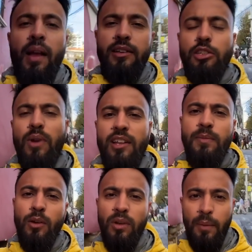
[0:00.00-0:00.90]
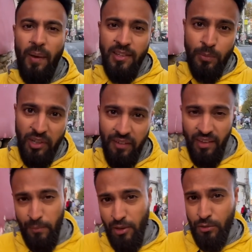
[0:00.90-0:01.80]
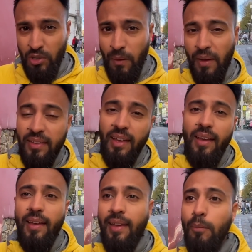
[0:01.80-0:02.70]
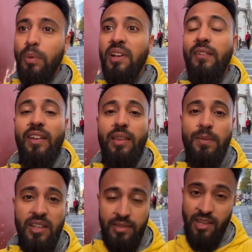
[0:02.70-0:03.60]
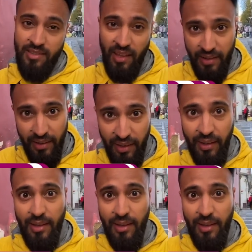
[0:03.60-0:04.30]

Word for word: हाँ जी तो आज मैं हूँ लपास बोलीविया में और सुनने में आता है कि बोलीविया सबसे सस्ता कंट्री है